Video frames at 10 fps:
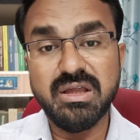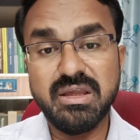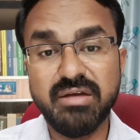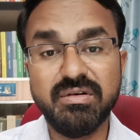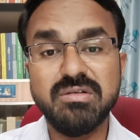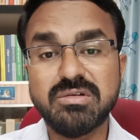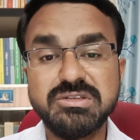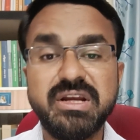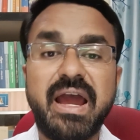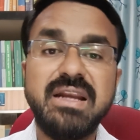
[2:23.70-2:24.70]
எவ்வளவு
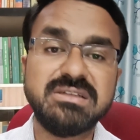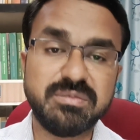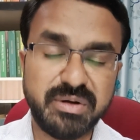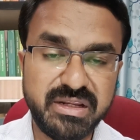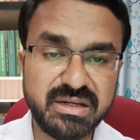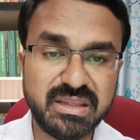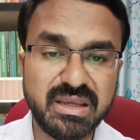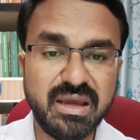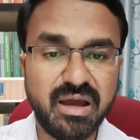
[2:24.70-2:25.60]
கொஷின் ஆன்சர் பண்ணியிருக்கீங்க